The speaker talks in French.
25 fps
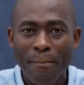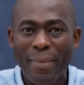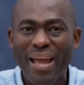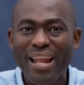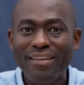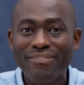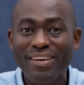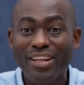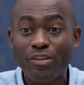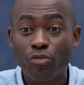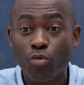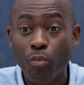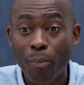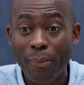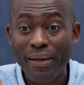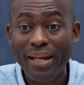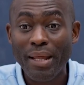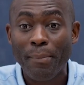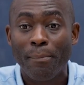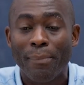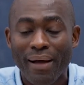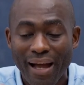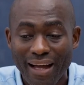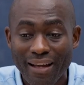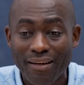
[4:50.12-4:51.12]
Mais elle va
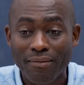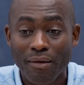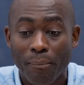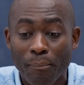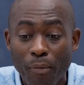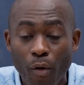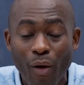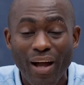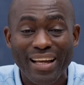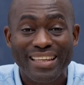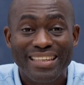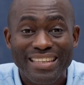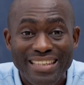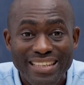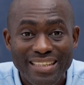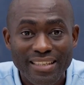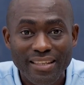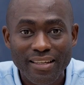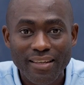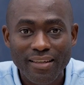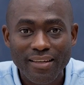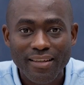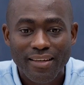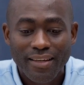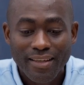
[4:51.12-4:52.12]
doubler par rapport à qui
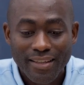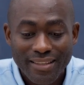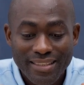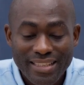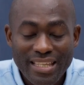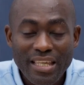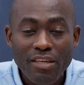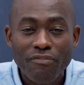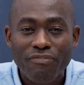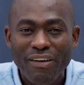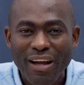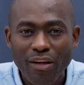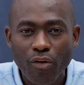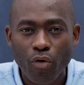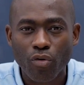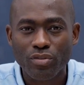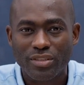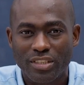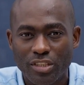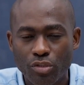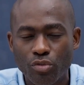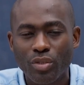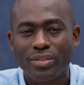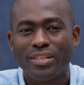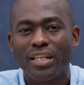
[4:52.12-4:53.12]
Qui va
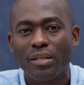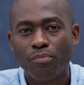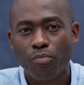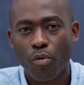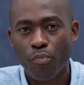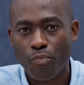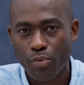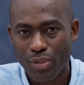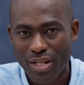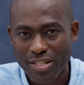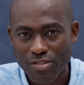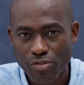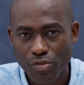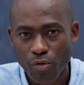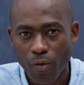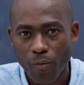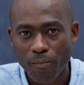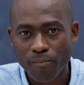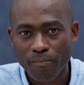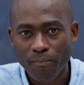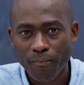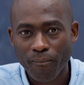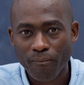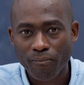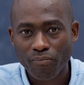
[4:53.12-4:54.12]
constituer cette population
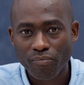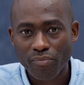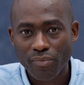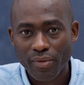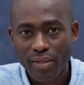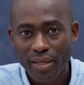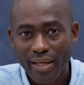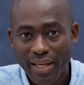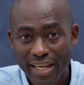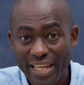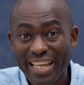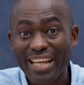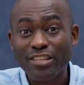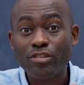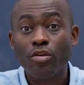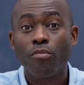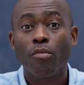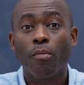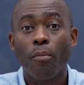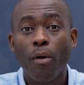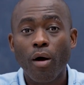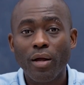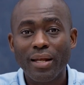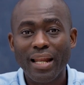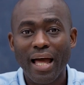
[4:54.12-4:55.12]
Et à ce
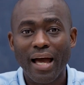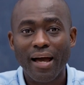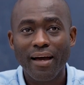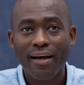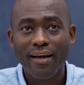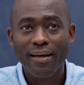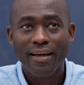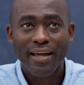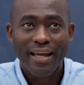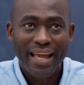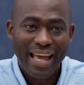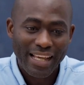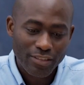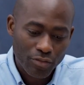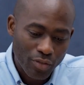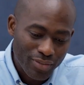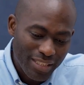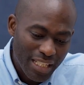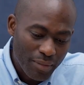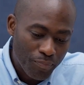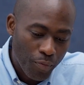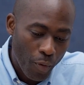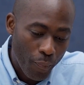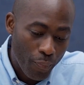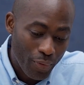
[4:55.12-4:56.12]
moment-là, est-ce que
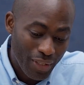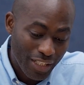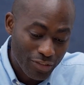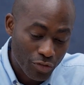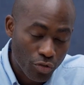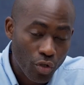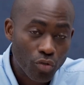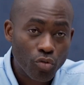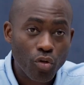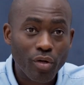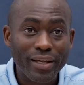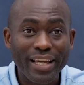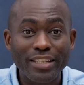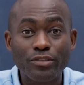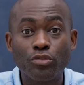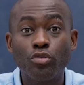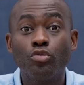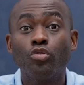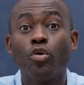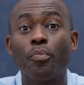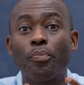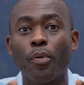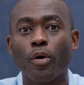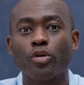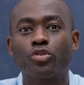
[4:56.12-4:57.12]
cette population est
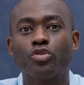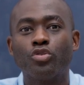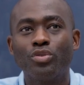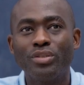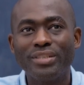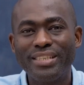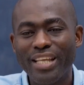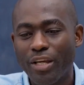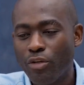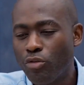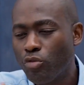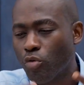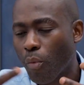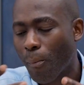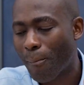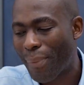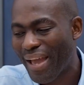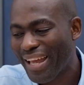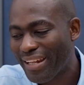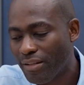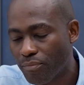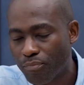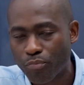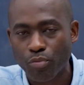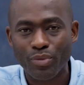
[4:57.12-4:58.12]
une opportunité, une
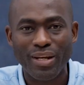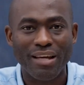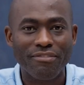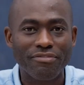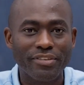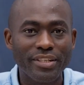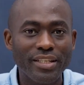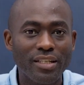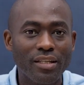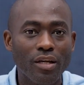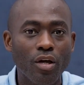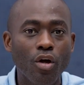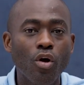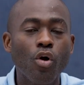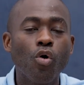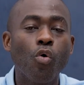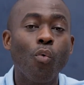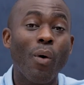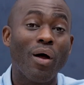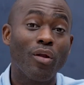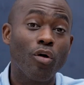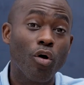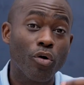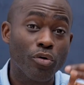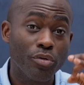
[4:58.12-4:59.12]
aubaine pour l'Afrique
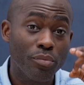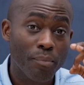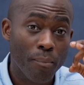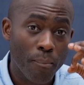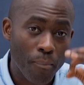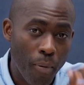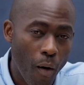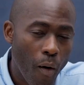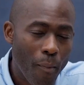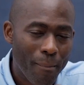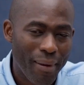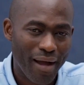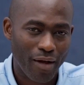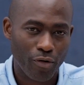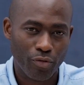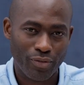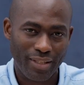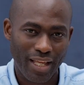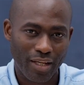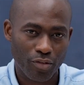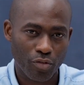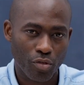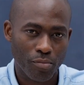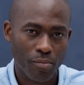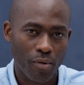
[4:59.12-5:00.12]
ou alors une bombe à
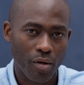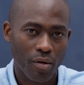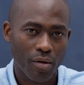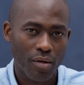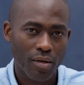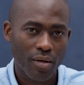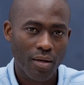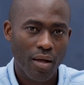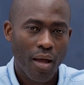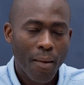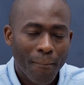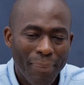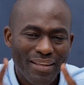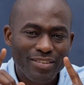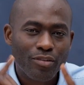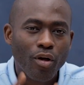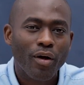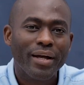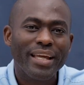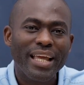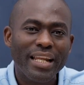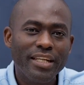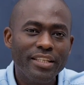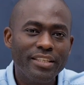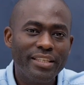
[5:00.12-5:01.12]
retardement parce qu'en
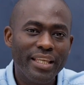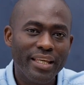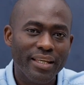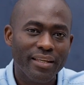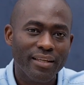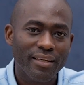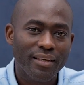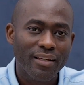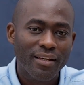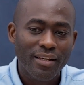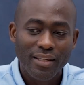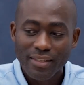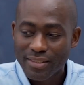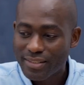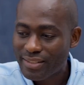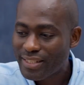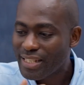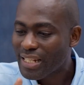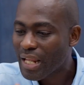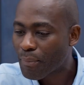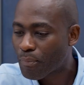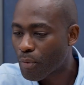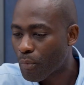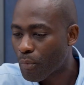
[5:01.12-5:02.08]
réalité, si la